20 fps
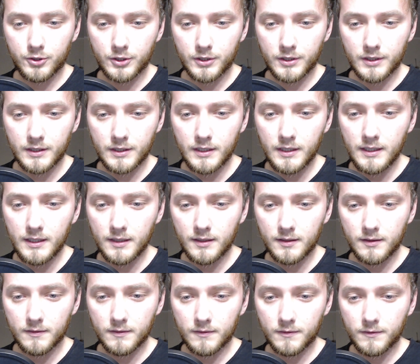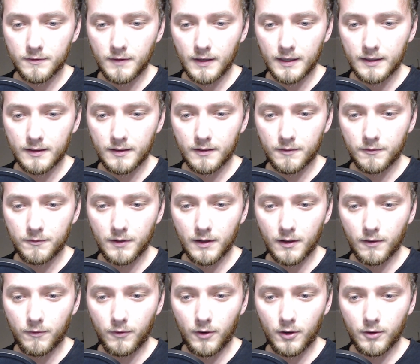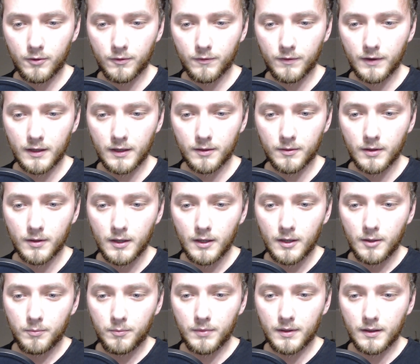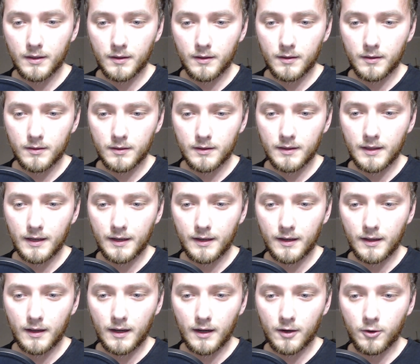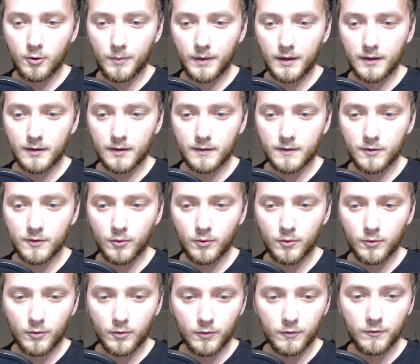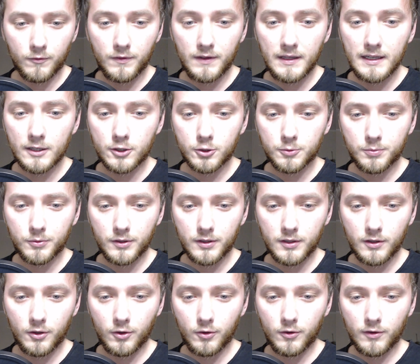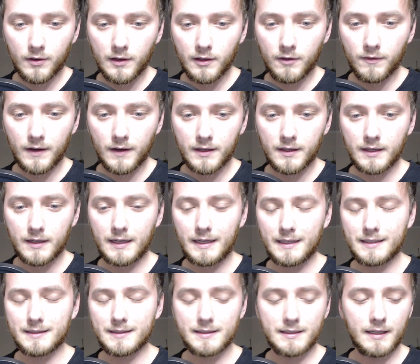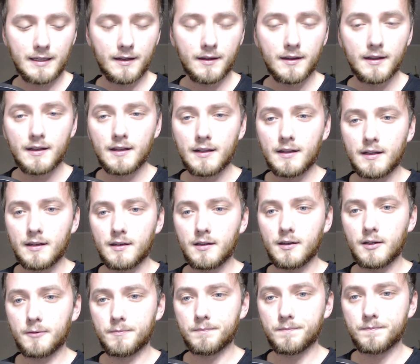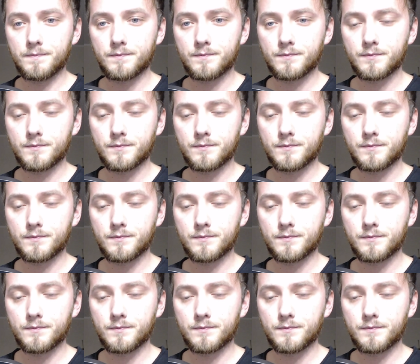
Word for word: ich dir weiterhin viel Erfolg und werde mir deine Argumentation und Widersprüche genüsslich weiter reinziehen. Ähm,